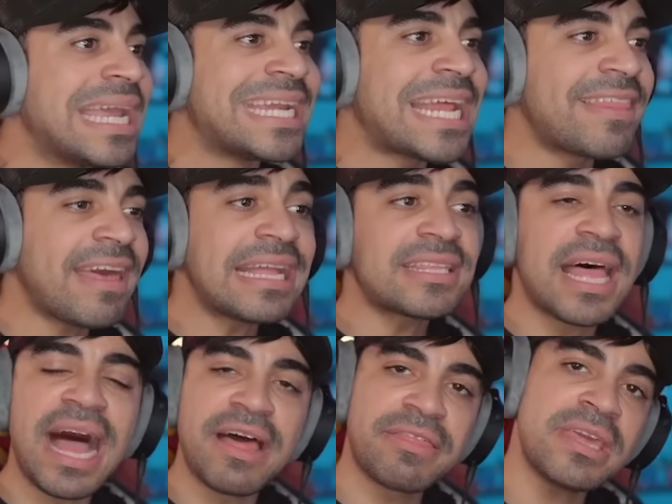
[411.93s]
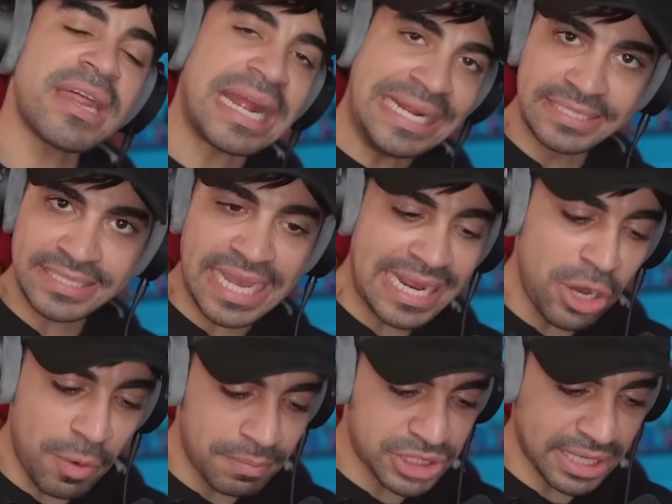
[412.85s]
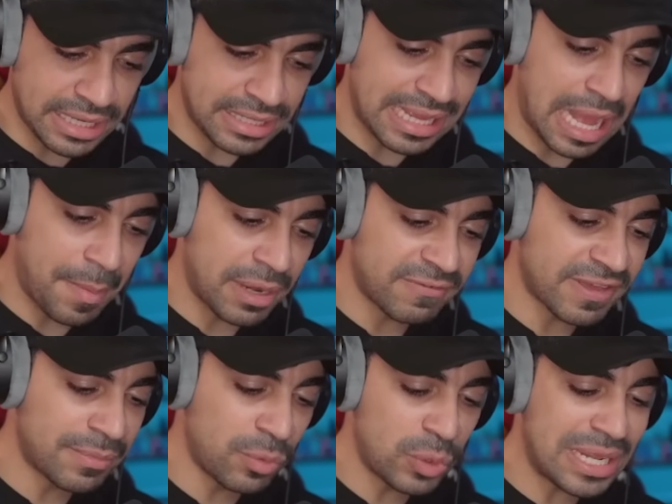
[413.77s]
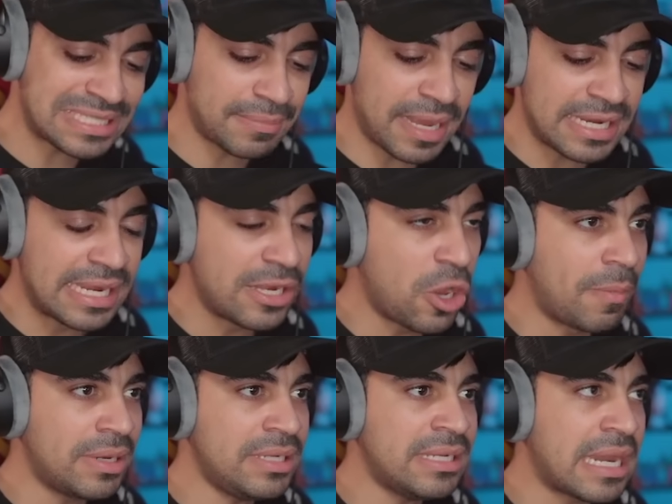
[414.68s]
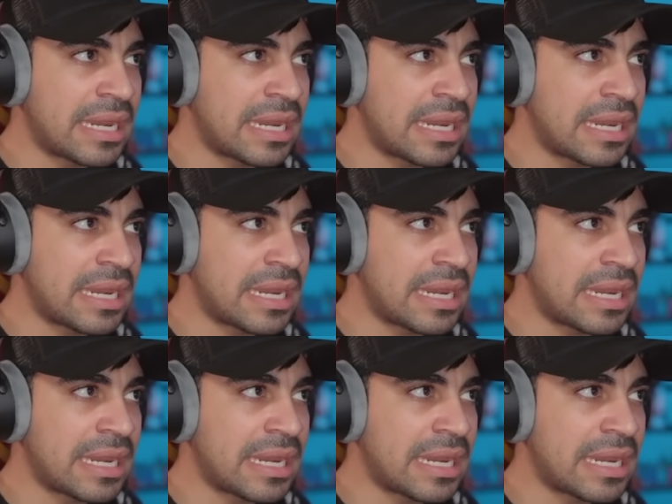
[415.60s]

اذا ضغطت هذه راح ينتهي اليوم بشكل كامل فانا مو لازم انهي اليوم الحين لا